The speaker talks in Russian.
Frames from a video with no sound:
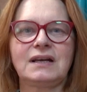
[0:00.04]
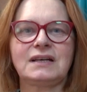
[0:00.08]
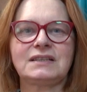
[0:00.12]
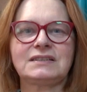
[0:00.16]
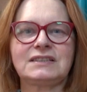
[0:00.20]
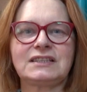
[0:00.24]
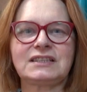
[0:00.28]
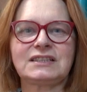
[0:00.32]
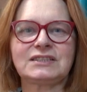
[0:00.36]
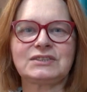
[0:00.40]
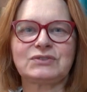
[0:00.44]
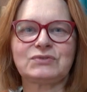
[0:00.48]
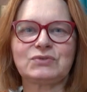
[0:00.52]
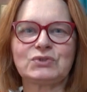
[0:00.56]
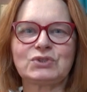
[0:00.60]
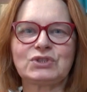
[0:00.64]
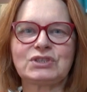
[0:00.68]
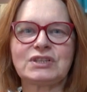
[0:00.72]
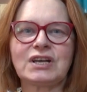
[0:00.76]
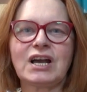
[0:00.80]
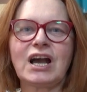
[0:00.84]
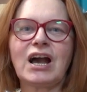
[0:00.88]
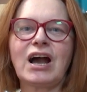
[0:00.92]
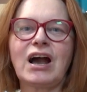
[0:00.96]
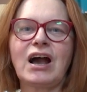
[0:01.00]

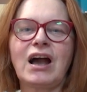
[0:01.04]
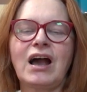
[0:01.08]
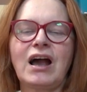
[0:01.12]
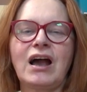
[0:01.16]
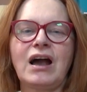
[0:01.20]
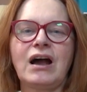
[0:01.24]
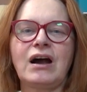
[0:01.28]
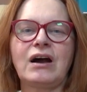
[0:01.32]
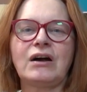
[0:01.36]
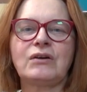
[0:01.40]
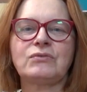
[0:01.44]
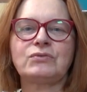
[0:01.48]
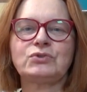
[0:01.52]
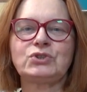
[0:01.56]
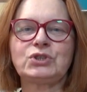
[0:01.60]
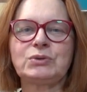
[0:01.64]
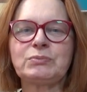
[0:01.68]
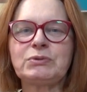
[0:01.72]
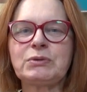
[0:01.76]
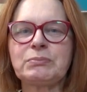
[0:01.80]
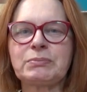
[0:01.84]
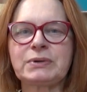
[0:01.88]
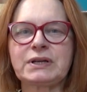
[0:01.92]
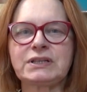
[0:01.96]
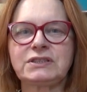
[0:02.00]
Здравствуйте. А в
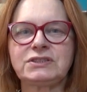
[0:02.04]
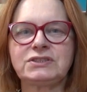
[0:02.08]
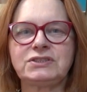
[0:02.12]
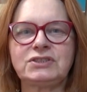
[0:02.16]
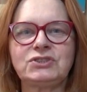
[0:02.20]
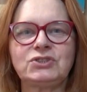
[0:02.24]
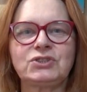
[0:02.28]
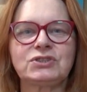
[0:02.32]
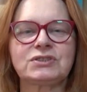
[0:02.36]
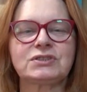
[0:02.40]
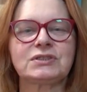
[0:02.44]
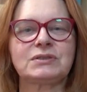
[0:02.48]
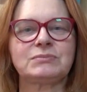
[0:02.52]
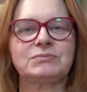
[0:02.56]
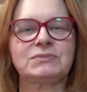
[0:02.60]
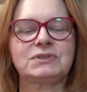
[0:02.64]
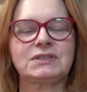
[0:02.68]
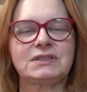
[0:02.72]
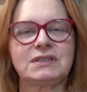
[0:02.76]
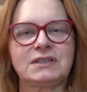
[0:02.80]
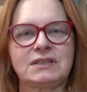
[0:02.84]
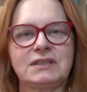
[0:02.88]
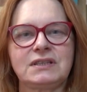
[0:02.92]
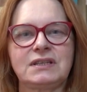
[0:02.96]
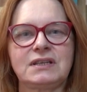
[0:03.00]
учебно-практическом
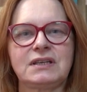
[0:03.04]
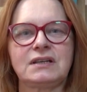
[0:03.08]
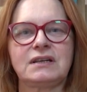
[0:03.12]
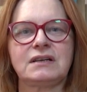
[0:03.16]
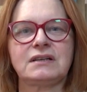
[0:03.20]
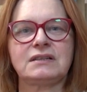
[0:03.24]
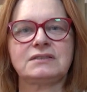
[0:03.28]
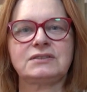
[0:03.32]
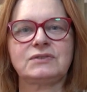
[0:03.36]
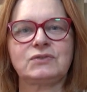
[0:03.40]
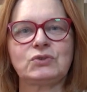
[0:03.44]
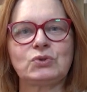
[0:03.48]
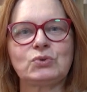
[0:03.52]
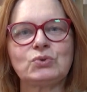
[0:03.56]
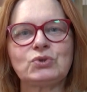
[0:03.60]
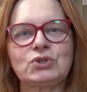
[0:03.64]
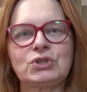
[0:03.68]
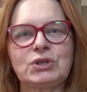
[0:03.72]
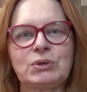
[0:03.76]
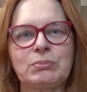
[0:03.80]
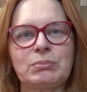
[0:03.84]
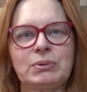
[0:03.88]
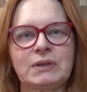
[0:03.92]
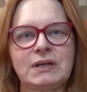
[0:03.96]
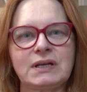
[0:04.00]
центре
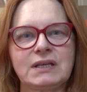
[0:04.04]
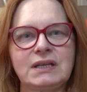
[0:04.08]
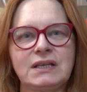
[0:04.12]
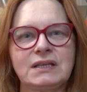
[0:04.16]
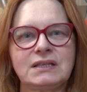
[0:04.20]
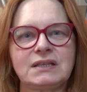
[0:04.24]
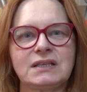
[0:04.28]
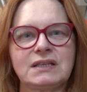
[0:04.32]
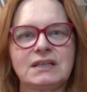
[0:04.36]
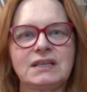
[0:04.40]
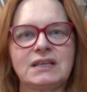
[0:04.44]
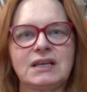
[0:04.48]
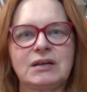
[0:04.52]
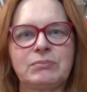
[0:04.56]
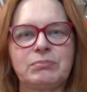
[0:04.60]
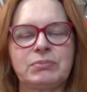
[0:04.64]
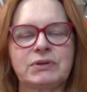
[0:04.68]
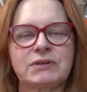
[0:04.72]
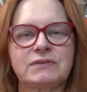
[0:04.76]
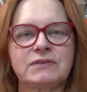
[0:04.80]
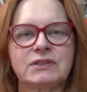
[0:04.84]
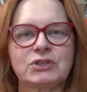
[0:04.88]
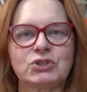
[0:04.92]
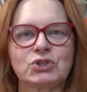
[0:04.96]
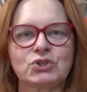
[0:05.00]
«Цветущая планета» я
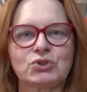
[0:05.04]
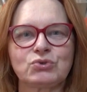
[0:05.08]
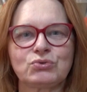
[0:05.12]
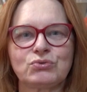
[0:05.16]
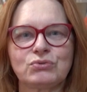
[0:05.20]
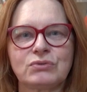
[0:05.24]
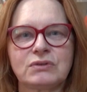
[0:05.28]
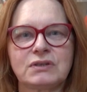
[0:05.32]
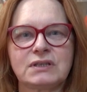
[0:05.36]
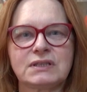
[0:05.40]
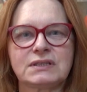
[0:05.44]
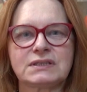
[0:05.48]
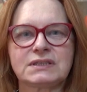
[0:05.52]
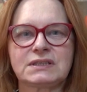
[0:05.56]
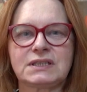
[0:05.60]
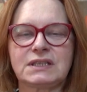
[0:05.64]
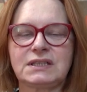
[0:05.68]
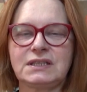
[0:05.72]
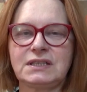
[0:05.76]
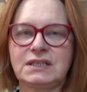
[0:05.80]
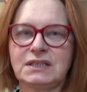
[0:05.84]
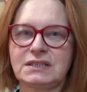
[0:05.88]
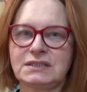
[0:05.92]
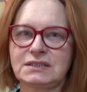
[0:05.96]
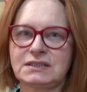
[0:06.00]
провожу
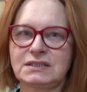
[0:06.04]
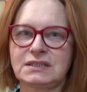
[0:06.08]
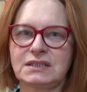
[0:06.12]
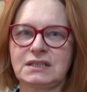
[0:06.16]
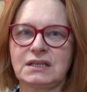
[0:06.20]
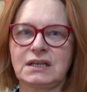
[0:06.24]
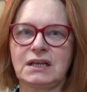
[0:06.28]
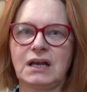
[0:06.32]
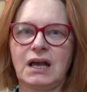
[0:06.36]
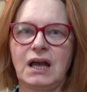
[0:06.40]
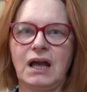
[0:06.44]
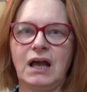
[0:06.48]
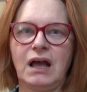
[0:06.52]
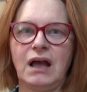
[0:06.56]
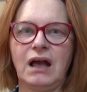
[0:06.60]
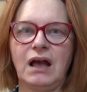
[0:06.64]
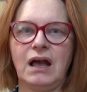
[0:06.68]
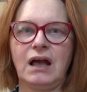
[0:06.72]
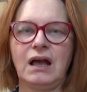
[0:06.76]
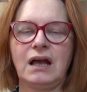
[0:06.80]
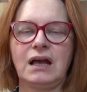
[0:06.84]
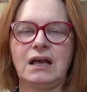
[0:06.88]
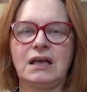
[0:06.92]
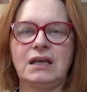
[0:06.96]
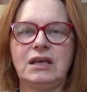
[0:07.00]
занятия
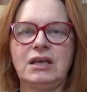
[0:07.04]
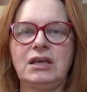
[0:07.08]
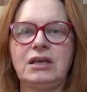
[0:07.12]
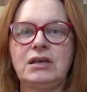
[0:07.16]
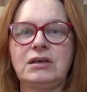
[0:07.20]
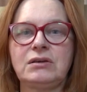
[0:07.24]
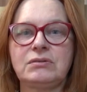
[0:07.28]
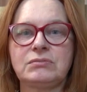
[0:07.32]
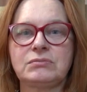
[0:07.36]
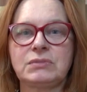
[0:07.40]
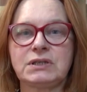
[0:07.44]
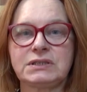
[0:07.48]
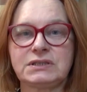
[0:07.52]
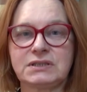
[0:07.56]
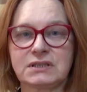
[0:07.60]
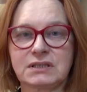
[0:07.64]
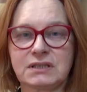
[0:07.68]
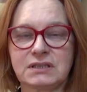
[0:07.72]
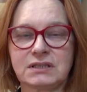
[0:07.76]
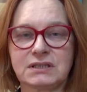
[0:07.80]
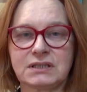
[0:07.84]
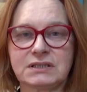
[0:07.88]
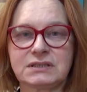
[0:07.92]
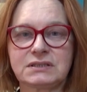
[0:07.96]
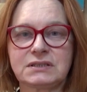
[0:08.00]
и
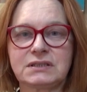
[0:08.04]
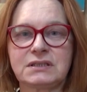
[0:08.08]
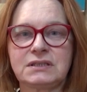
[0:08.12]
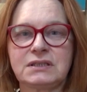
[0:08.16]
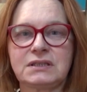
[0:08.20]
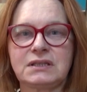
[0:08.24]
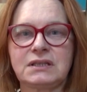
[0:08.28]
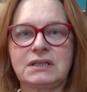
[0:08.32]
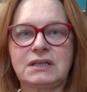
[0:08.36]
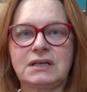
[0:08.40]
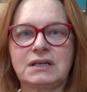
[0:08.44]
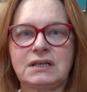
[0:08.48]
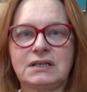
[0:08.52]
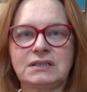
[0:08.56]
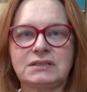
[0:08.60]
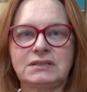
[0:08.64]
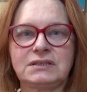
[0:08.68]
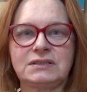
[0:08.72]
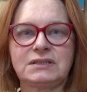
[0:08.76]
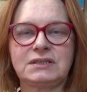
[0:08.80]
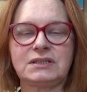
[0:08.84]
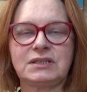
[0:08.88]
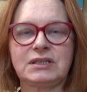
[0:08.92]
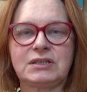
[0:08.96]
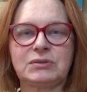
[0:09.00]
мастер-классы на
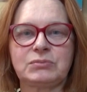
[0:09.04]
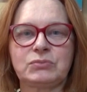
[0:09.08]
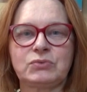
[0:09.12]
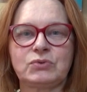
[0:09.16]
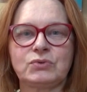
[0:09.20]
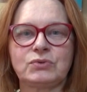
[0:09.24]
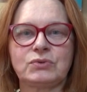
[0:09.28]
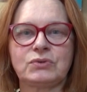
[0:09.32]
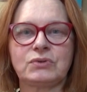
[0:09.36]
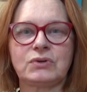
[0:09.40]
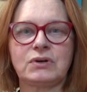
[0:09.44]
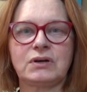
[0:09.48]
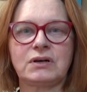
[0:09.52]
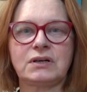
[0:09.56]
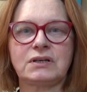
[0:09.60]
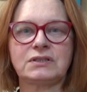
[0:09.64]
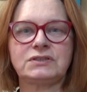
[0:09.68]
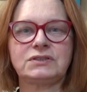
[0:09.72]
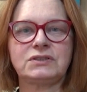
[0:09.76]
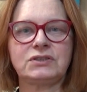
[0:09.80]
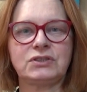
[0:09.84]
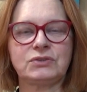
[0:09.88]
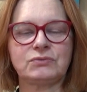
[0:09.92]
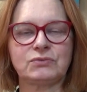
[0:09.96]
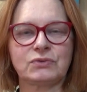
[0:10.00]
тему а,
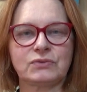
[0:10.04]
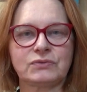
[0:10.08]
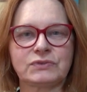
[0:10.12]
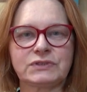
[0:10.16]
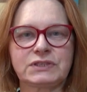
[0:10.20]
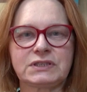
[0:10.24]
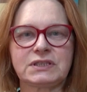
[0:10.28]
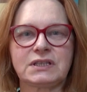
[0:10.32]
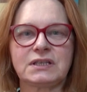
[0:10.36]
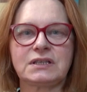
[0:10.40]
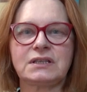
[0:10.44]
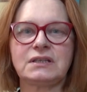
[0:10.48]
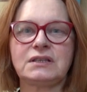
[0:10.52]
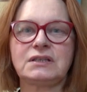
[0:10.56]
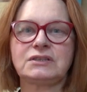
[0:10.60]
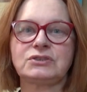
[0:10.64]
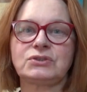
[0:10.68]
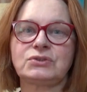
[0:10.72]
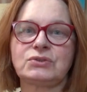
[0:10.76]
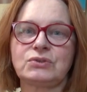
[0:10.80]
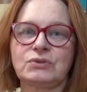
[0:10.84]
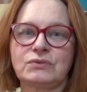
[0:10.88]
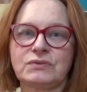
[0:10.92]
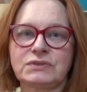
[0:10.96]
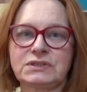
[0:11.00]
теневого сада,
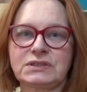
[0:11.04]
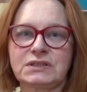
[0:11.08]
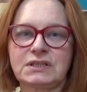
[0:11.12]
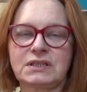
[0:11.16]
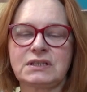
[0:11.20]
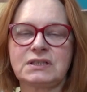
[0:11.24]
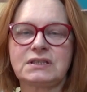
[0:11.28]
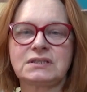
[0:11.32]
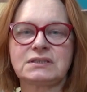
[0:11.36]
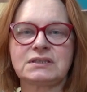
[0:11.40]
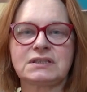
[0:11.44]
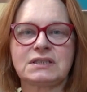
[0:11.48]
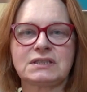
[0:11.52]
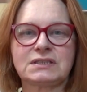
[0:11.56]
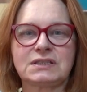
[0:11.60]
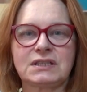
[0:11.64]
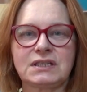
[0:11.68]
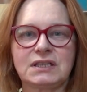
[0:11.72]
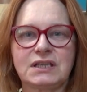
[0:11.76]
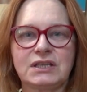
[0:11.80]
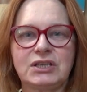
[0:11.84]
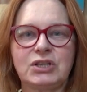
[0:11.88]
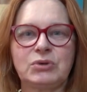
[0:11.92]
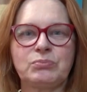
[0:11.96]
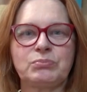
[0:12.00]
лесного сада,
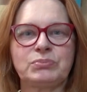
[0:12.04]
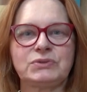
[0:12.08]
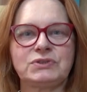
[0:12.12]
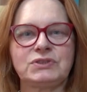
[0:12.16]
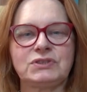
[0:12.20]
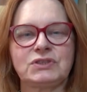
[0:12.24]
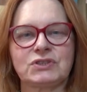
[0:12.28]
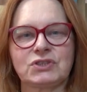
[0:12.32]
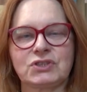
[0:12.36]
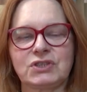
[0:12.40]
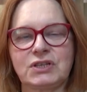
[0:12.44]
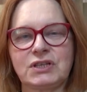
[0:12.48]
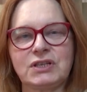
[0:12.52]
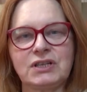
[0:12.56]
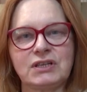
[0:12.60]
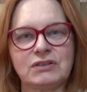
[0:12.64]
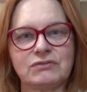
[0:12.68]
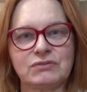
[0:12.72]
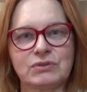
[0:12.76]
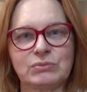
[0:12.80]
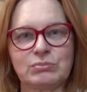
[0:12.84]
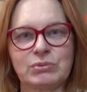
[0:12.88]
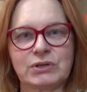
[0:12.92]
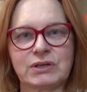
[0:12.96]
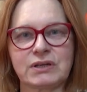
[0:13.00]
создания, поддержания,
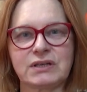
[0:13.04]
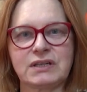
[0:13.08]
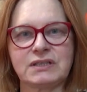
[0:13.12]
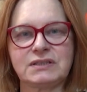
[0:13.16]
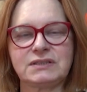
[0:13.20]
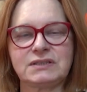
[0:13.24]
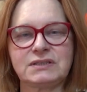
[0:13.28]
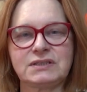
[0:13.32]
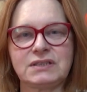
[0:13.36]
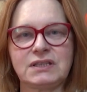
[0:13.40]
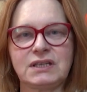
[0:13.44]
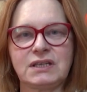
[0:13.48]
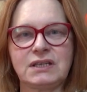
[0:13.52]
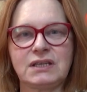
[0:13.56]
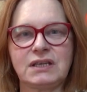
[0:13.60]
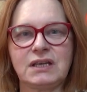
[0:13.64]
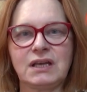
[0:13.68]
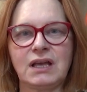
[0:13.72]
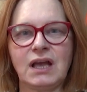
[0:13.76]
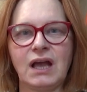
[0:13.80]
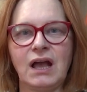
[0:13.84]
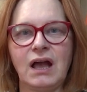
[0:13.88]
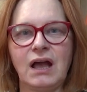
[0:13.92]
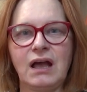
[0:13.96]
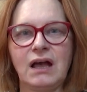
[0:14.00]
выбора
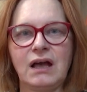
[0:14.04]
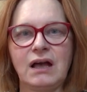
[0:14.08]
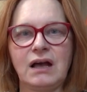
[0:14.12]
растений,